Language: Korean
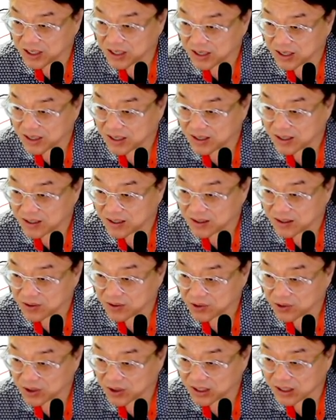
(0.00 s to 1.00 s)
여기
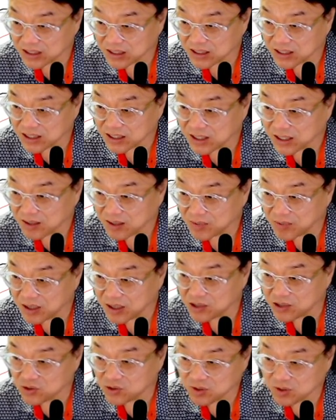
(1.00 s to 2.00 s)

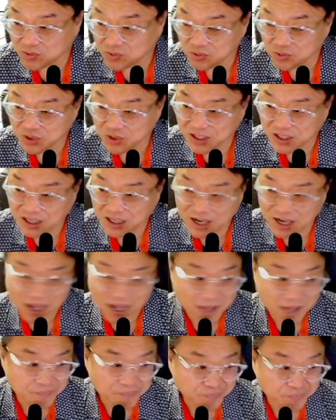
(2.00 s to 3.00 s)
여기까지 밀릴 수 있는
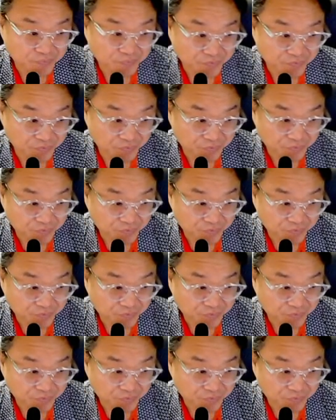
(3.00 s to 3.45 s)
부분이니까